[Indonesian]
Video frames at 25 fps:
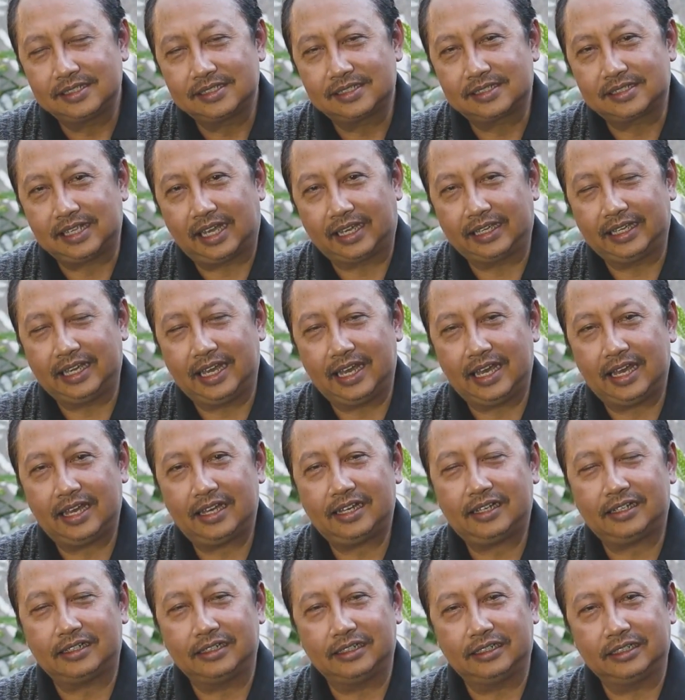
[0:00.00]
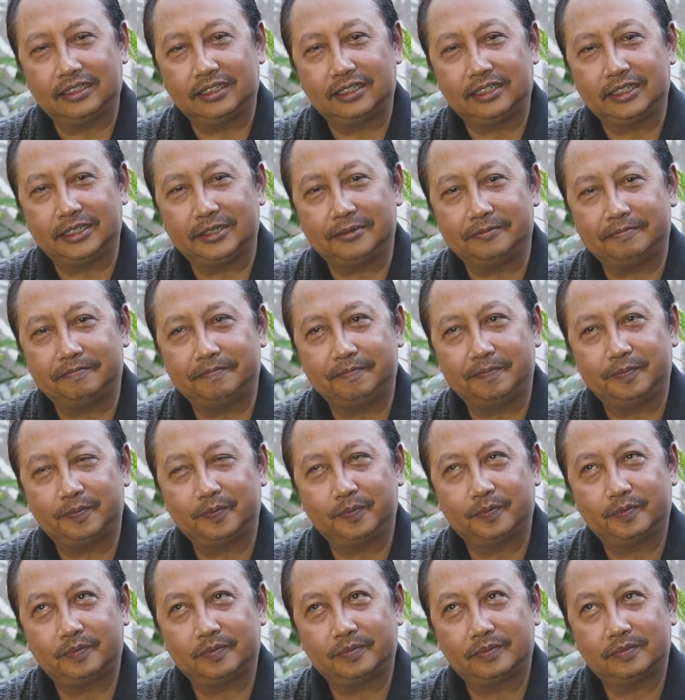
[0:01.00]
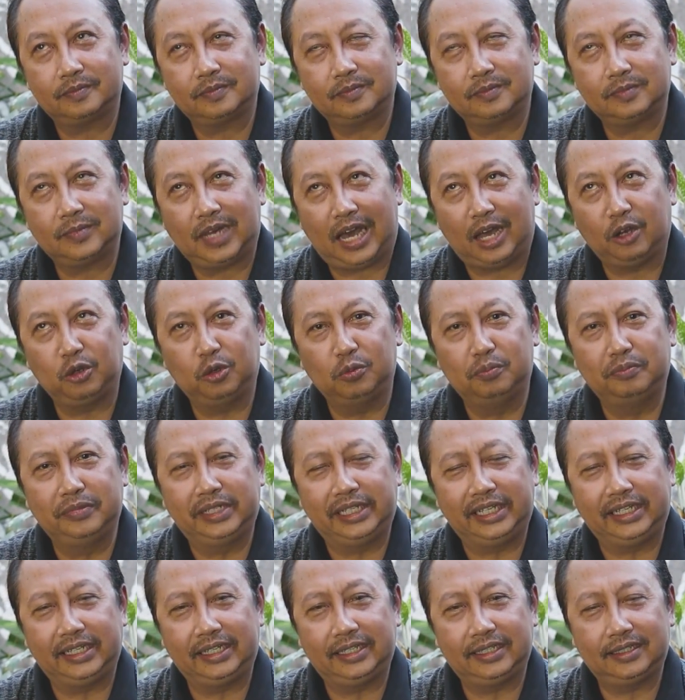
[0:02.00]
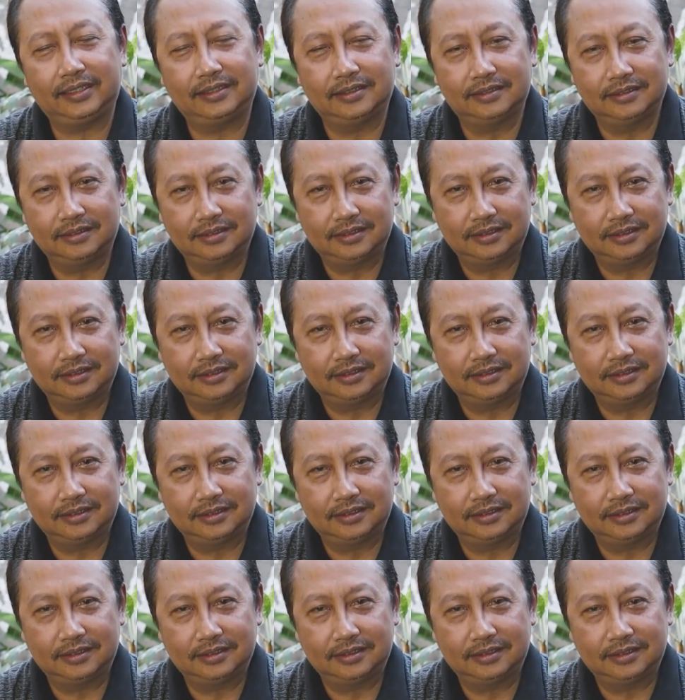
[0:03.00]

Saya um, alumni